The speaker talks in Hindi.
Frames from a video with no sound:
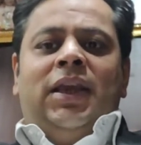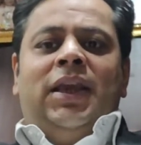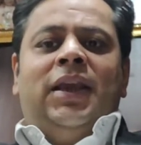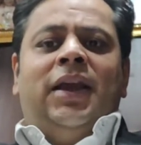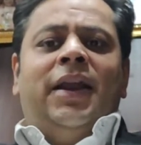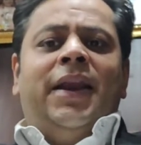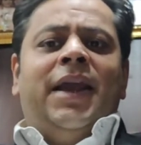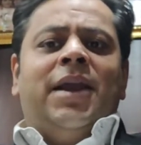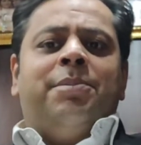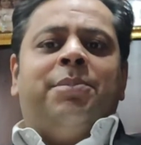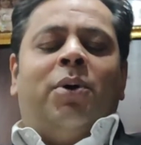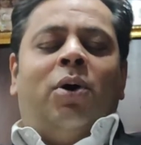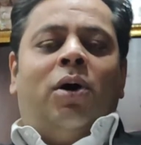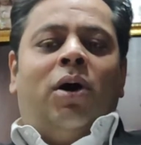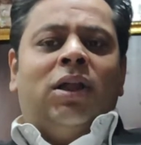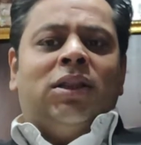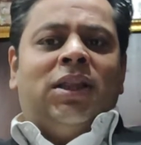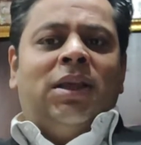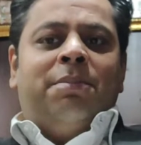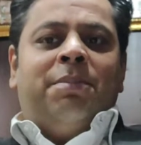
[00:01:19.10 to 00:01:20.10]
ईगल एक
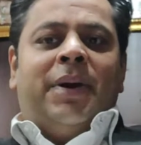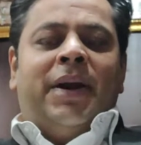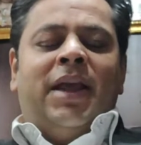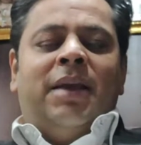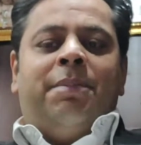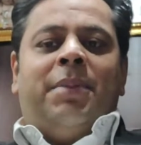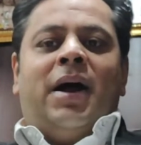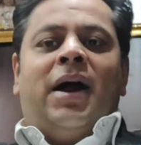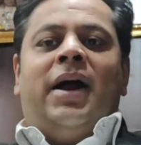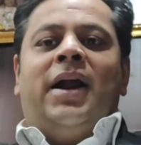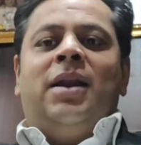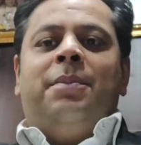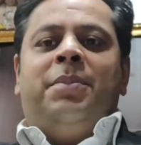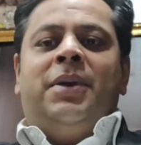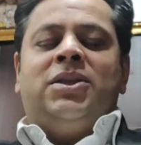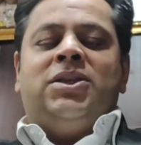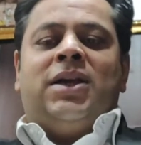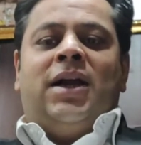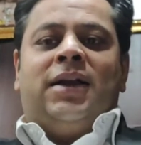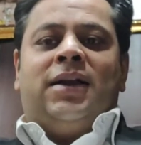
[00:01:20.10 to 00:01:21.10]
बहुत ही बड़े पहाड़
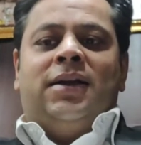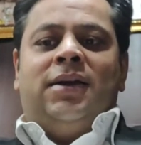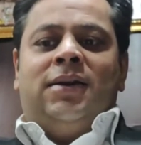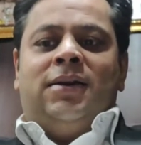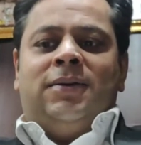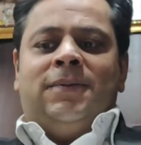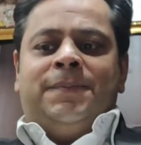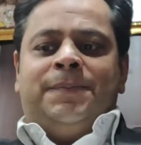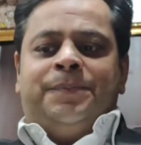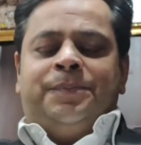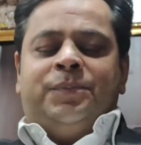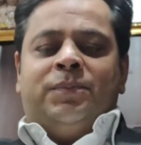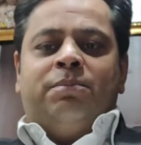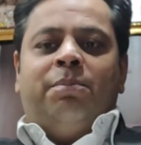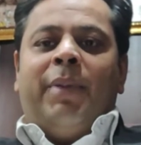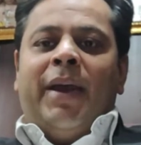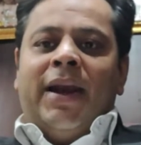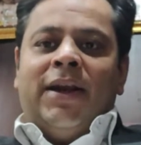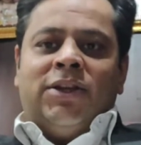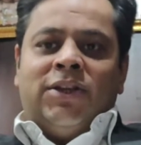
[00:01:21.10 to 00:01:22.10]
पे जाकर
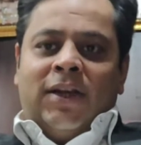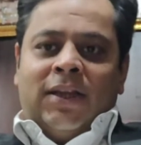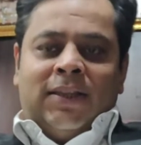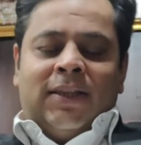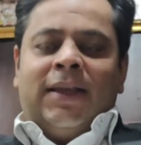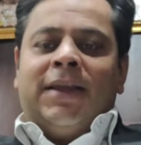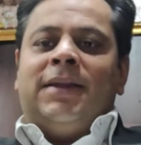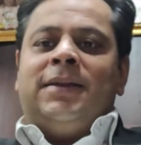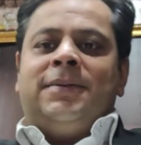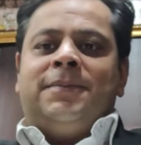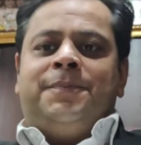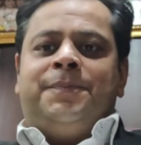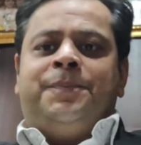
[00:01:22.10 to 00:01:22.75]
बैठ जाता है